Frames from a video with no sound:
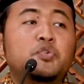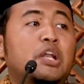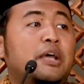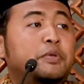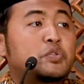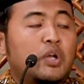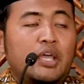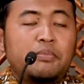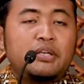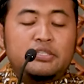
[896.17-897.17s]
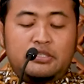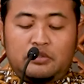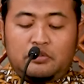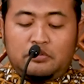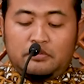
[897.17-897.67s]
juga Nabi Sulaiman di
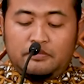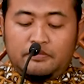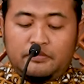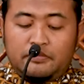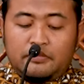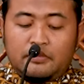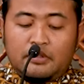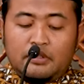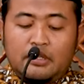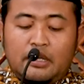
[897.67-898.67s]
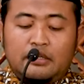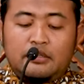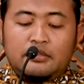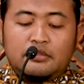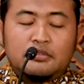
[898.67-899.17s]
situ. Ya kan?
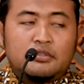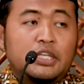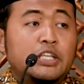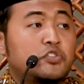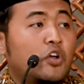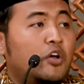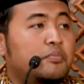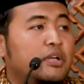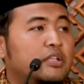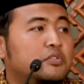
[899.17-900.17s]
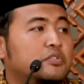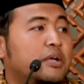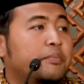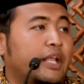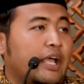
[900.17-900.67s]
King Solomon itu
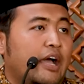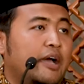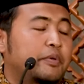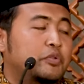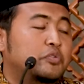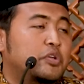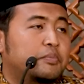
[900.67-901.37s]
yang mereka anggap itu itu